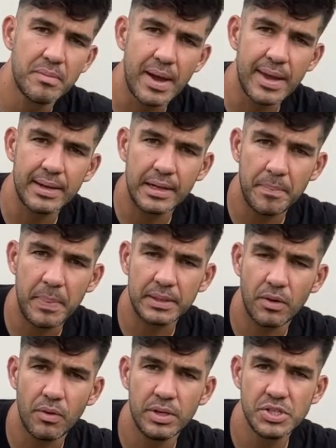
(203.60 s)
bike lá na
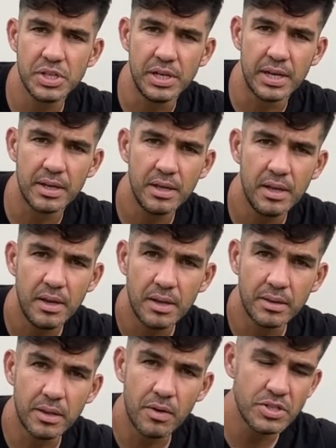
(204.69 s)
Patagônia chilena,
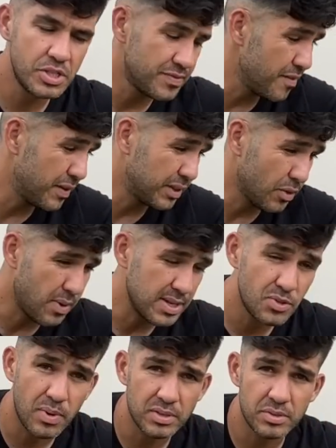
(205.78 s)
então a gente vai enfrentar
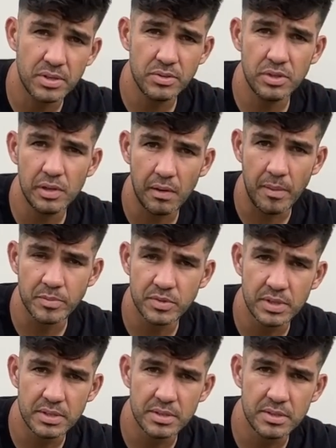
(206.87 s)
quase 400 quilômetros
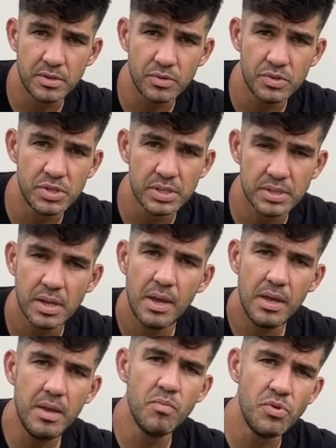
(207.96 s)
nesses 5 dias
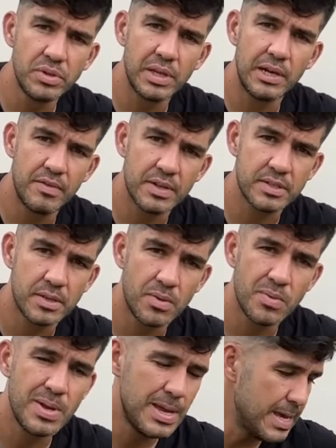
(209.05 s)
e muita elevação.
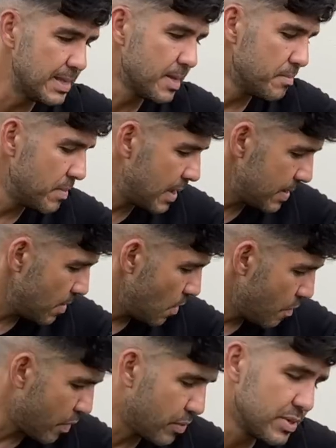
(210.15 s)
E também
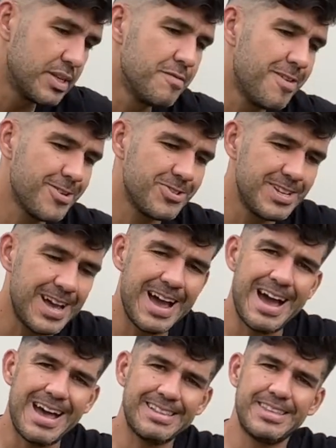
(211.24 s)
uma coisa que vai
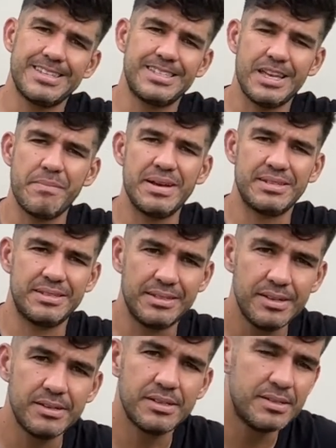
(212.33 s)
ajudar a testar
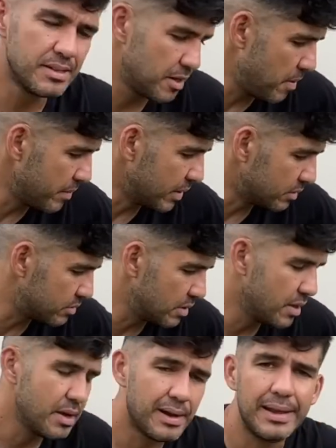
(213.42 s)
bastante esses equipamentos.
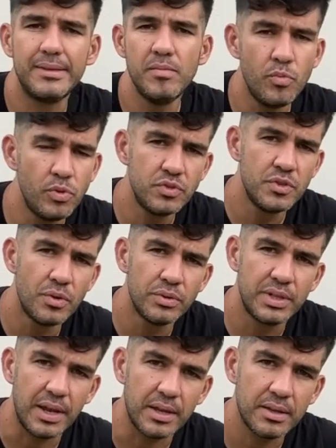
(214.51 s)
Lá tem muito single
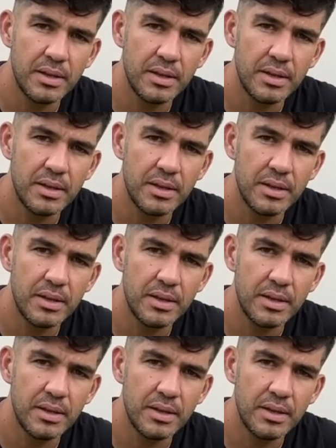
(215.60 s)
track.